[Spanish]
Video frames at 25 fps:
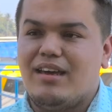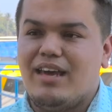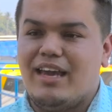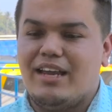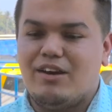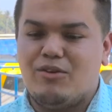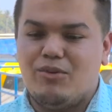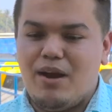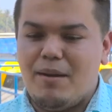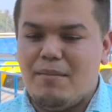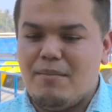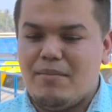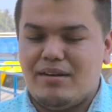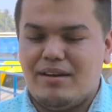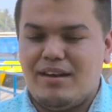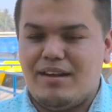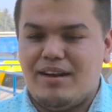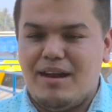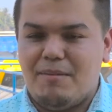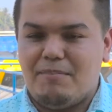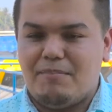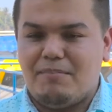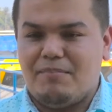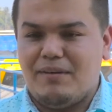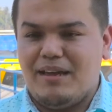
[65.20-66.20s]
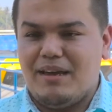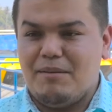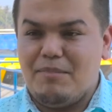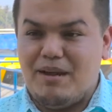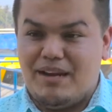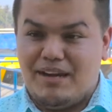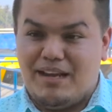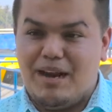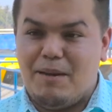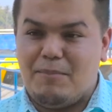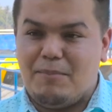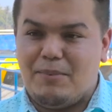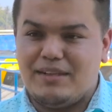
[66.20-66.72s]
En una manera, en
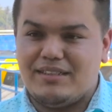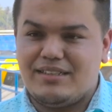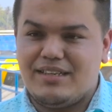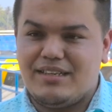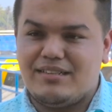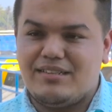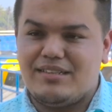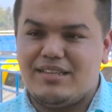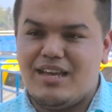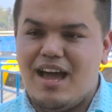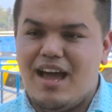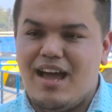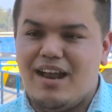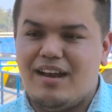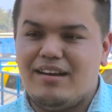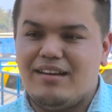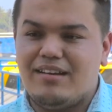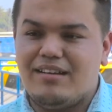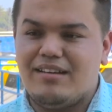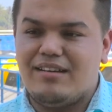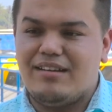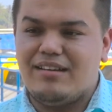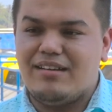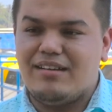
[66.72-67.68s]
manera presencial,